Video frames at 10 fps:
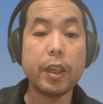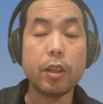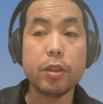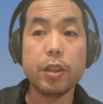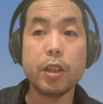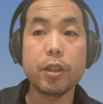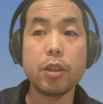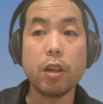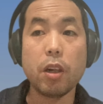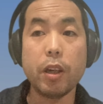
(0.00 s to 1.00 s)
大家好，今天
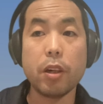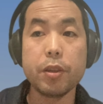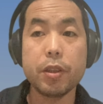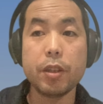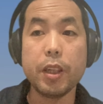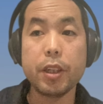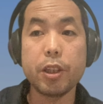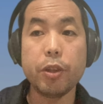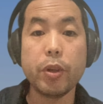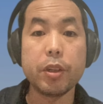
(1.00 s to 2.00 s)
是二零二四
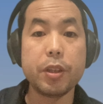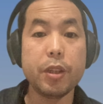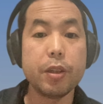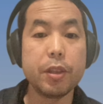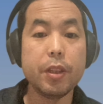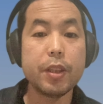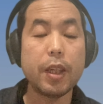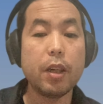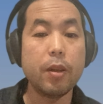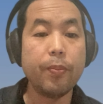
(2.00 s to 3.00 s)
年十一月二十七日，星期
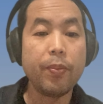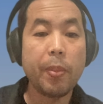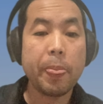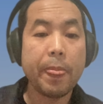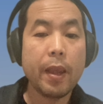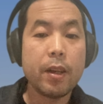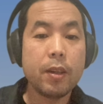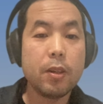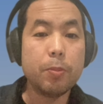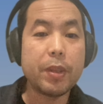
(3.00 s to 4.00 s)
三啊。
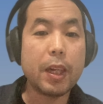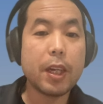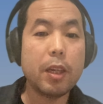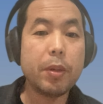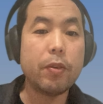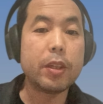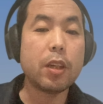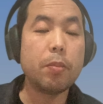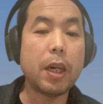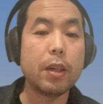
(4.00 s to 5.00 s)
我们再来看一篇
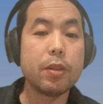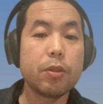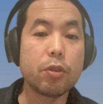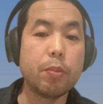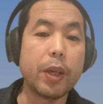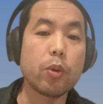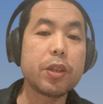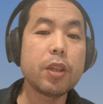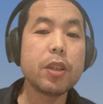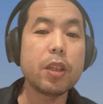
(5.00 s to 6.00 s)
文章吧，就是美
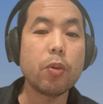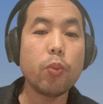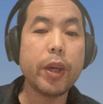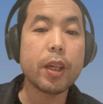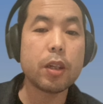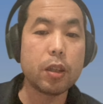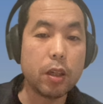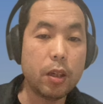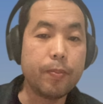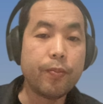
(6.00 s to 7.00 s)
国经济为
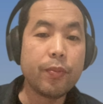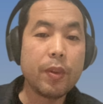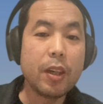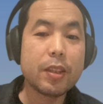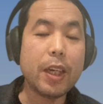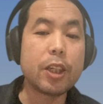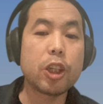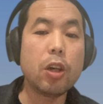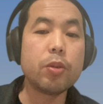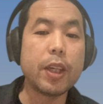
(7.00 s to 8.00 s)
何
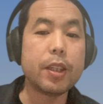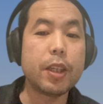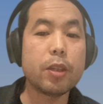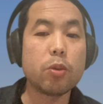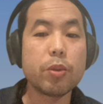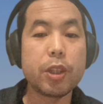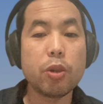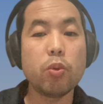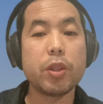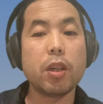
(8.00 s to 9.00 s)
在十六年间从
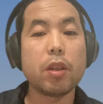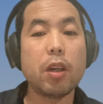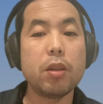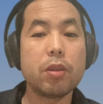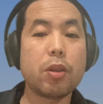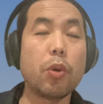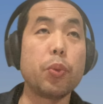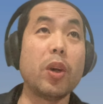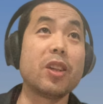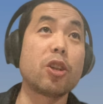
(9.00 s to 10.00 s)
七户相当
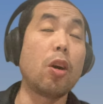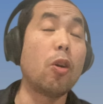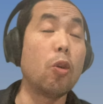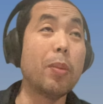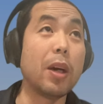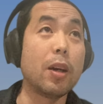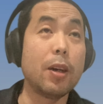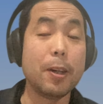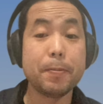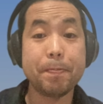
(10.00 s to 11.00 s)
到远超欧盟
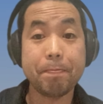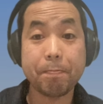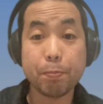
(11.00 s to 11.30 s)
啊。